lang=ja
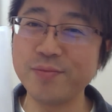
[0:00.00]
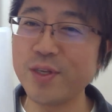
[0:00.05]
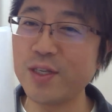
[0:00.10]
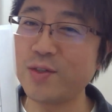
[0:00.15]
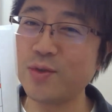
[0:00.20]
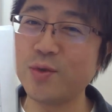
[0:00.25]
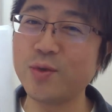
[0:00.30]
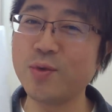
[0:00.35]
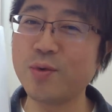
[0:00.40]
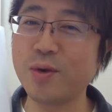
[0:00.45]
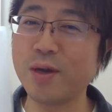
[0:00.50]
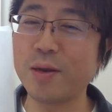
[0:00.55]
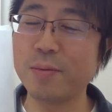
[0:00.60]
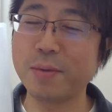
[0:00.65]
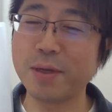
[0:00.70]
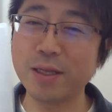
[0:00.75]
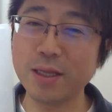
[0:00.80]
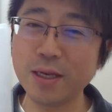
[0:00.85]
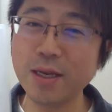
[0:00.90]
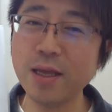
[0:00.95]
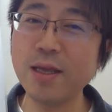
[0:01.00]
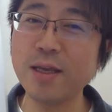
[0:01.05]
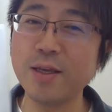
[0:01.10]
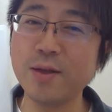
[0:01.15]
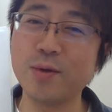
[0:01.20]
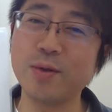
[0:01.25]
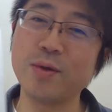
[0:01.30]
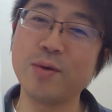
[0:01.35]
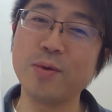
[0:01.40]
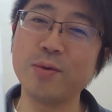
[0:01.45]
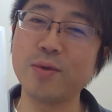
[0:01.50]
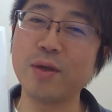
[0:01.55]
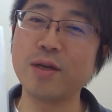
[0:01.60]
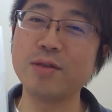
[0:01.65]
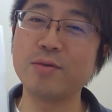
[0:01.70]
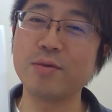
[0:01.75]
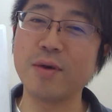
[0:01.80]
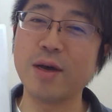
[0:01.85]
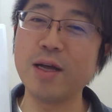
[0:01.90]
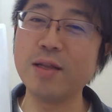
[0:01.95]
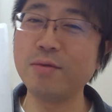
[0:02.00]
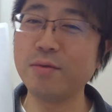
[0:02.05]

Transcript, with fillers: で、その人からまたね、いろんなコンタクトがあっ